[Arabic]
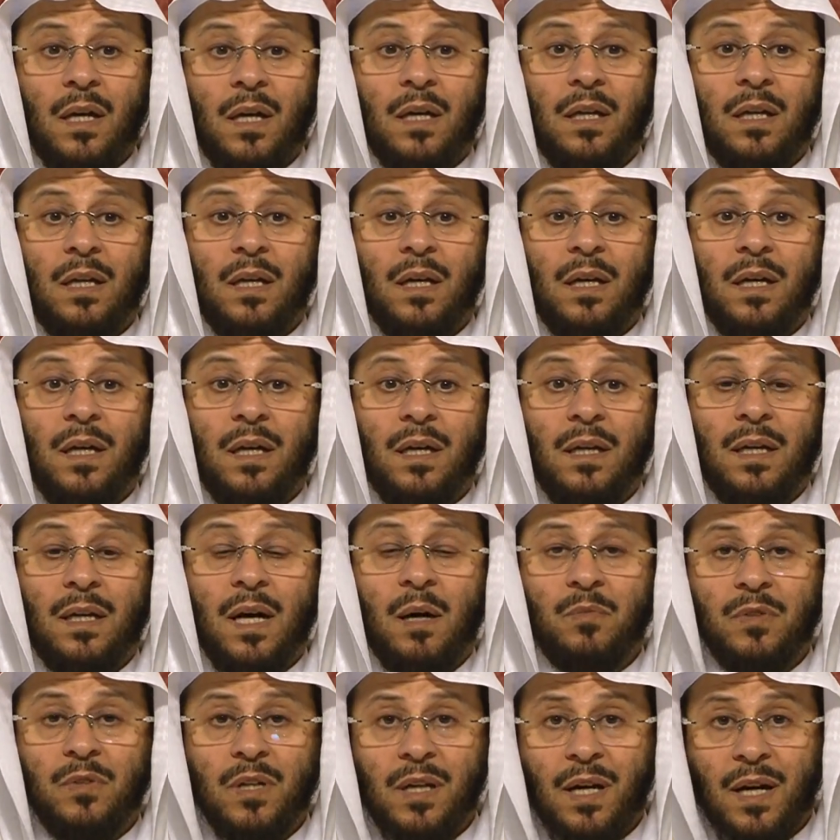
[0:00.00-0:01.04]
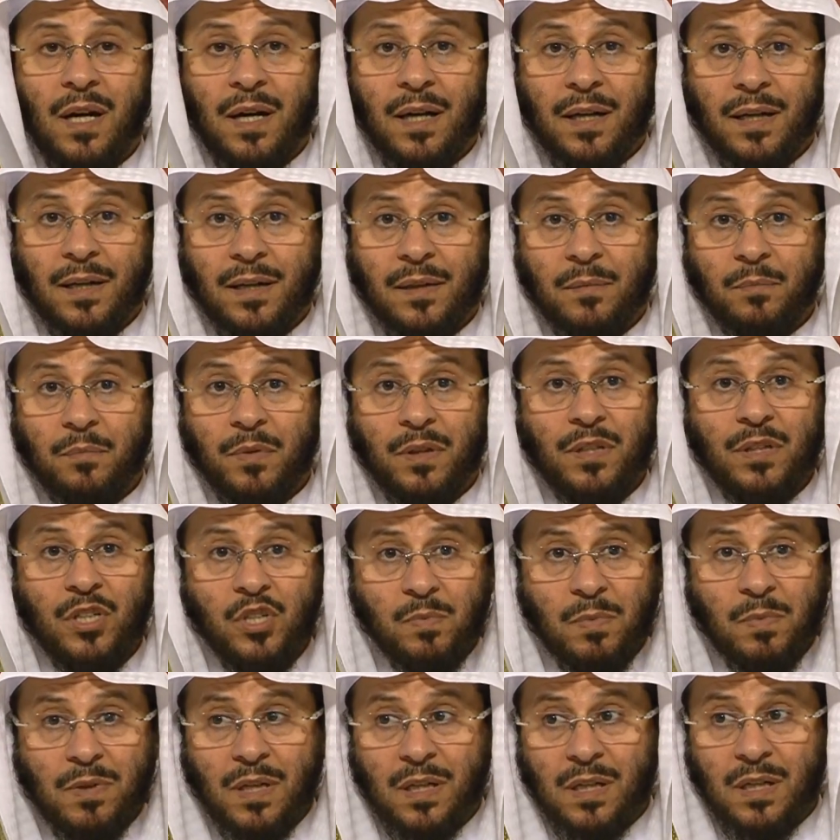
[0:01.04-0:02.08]
الأمر الآخر
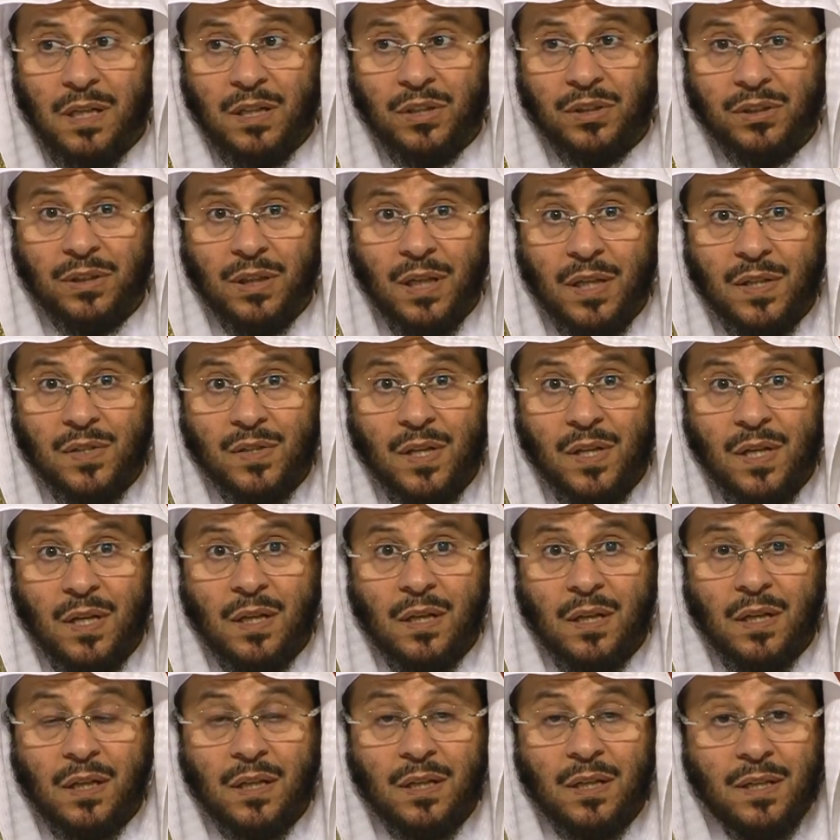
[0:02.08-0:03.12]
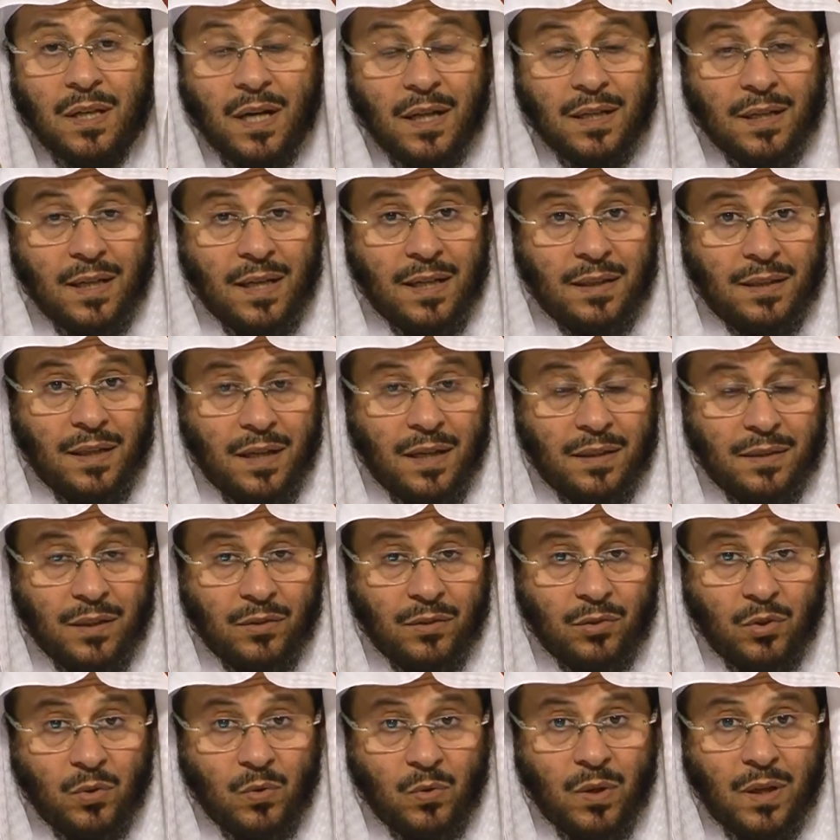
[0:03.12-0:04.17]
بالنسبة للشخص إذا أراد أن
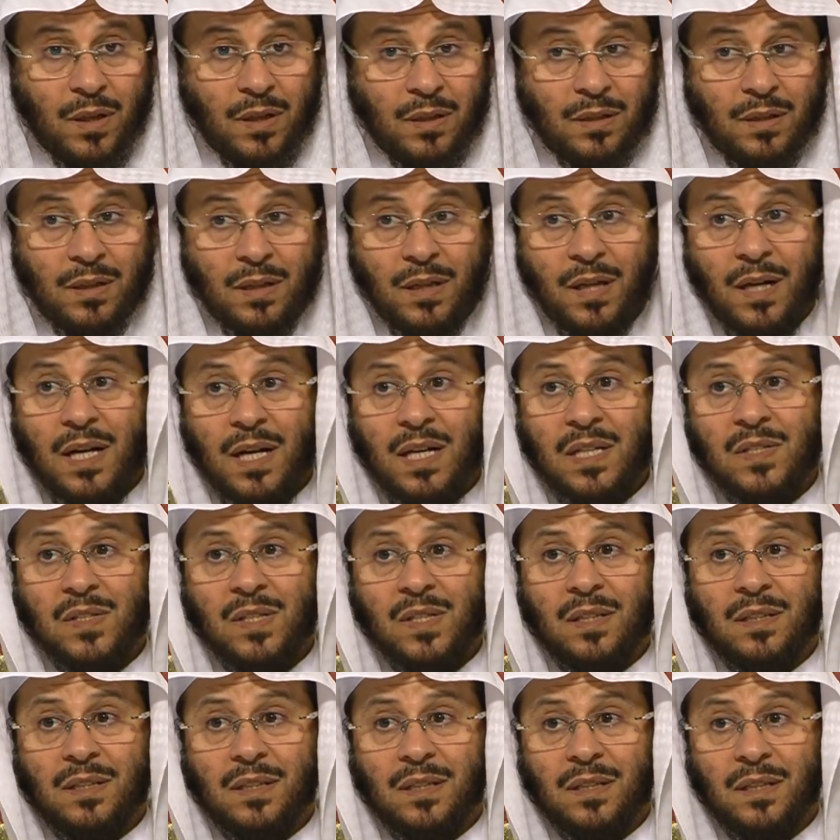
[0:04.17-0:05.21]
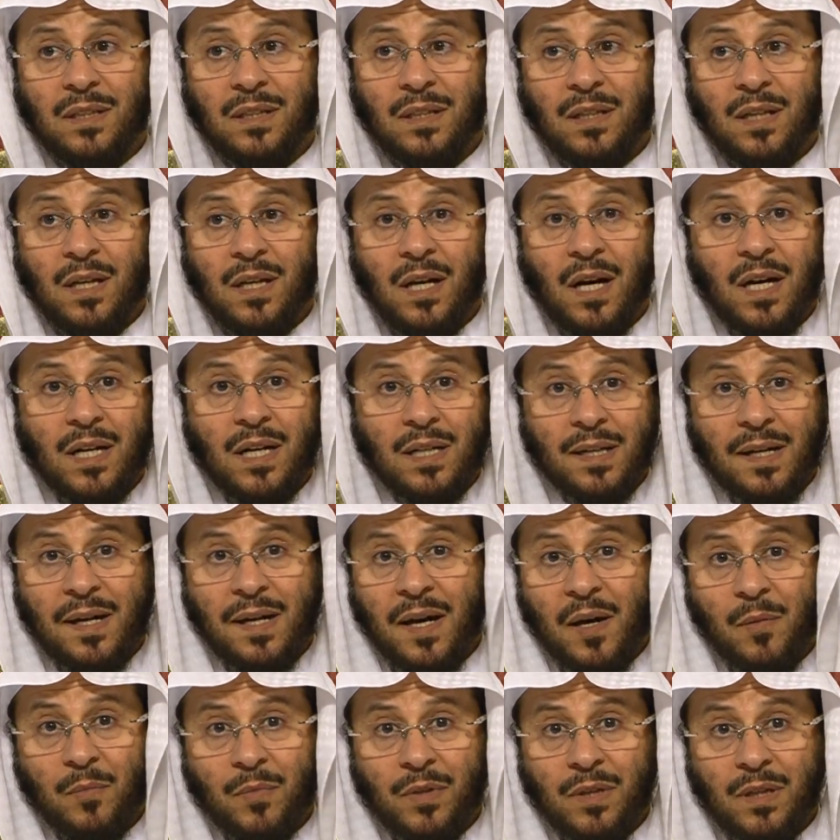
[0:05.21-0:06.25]
يدعو لخاصة
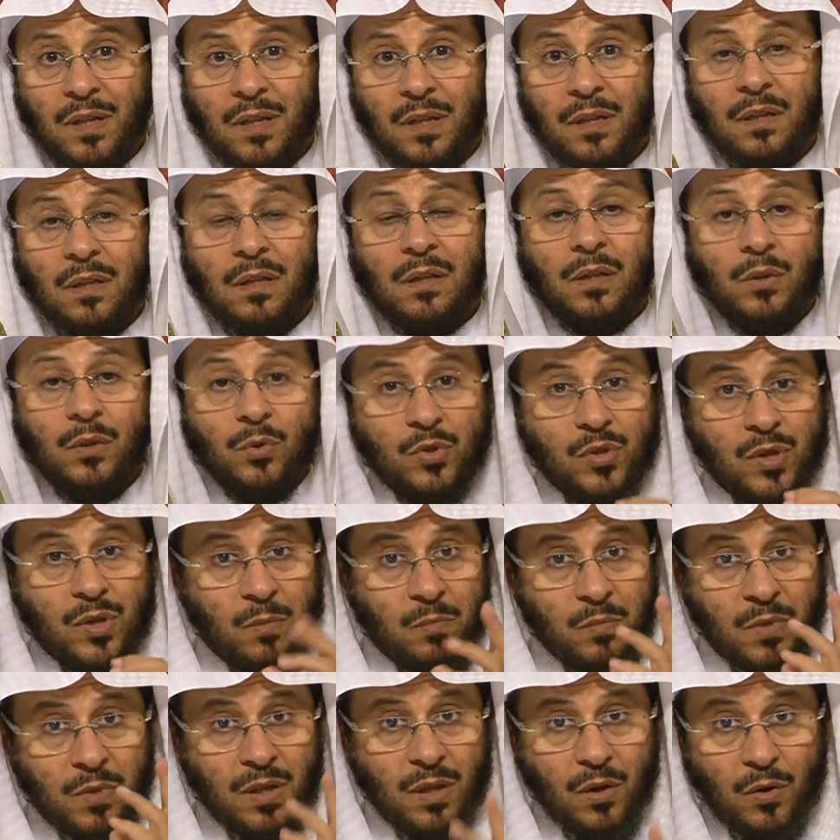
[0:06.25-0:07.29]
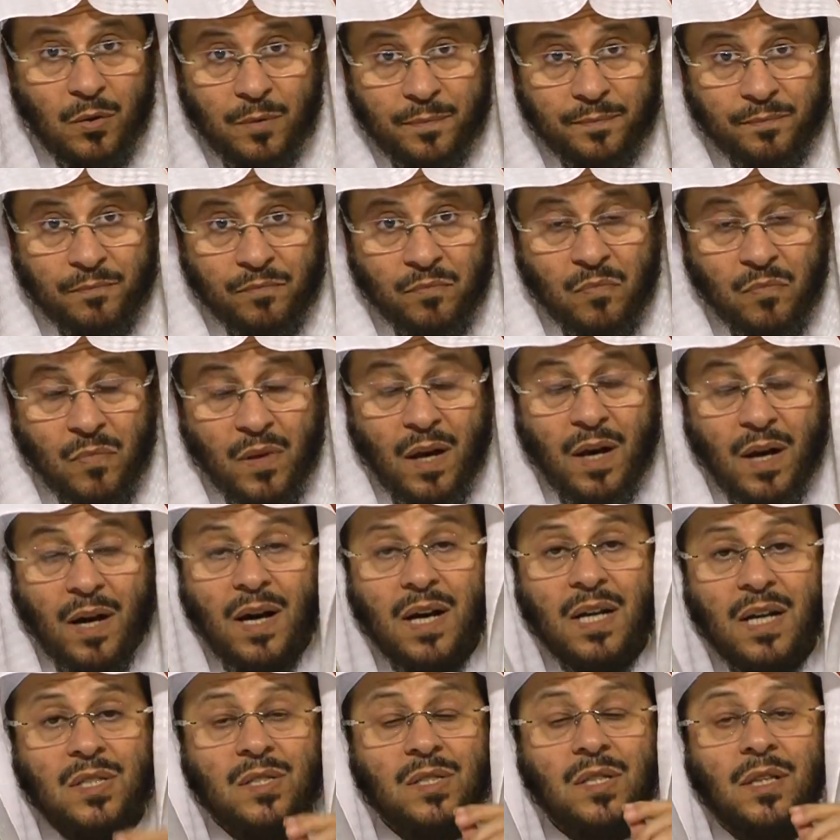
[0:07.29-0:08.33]
أرحامه يسميهم
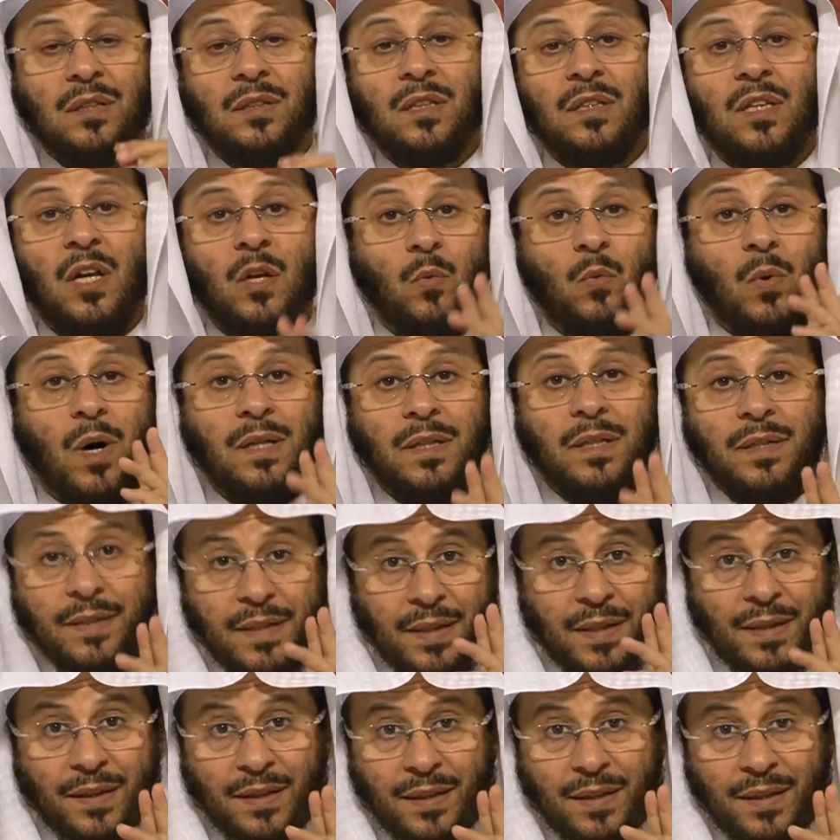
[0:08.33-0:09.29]
خاصة الوالدين